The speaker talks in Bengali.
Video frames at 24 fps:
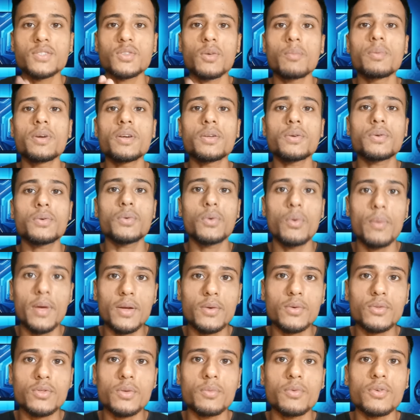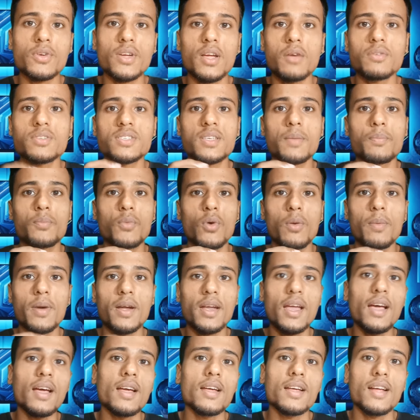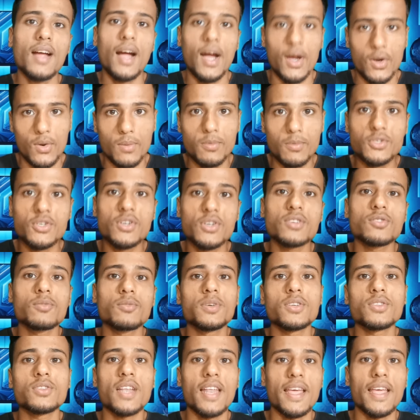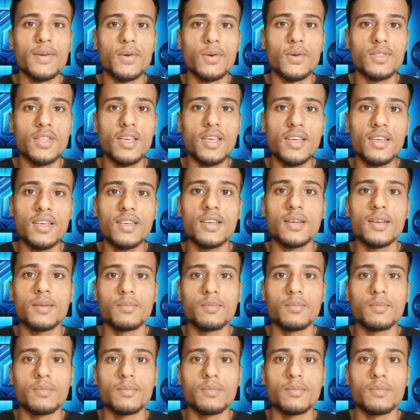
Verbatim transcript: সো ভিডিওটি খুবই গুরুত্বপূর্ণ কেউ স্কিপ করবেন না আর অবশ্যই কিন্তু ভিডিওতে লাইক করতে